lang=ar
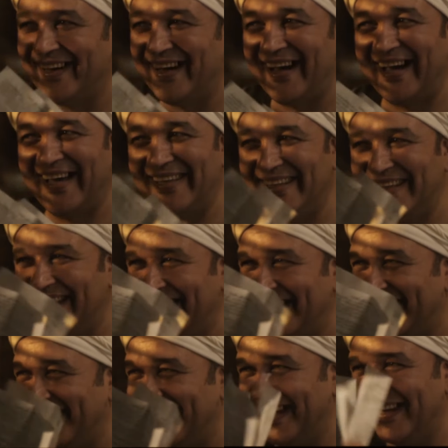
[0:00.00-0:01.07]

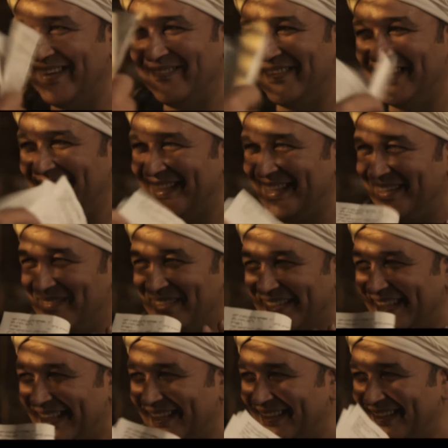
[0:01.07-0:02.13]
عليك يا امين يا
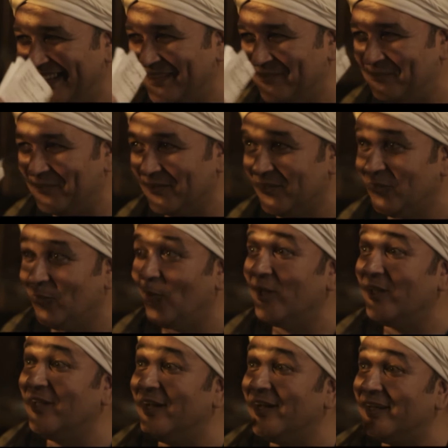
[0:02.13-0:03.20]
مترتب
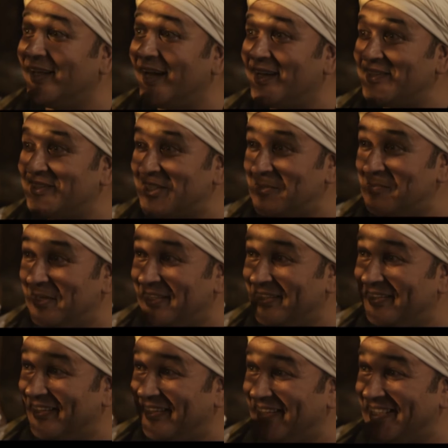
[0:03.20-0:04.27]
والله العظيم
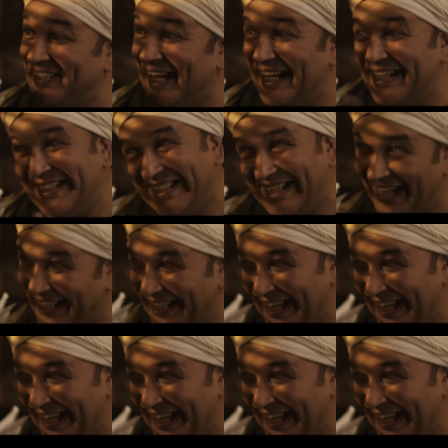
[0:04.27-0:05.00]
انت راجل عشرة على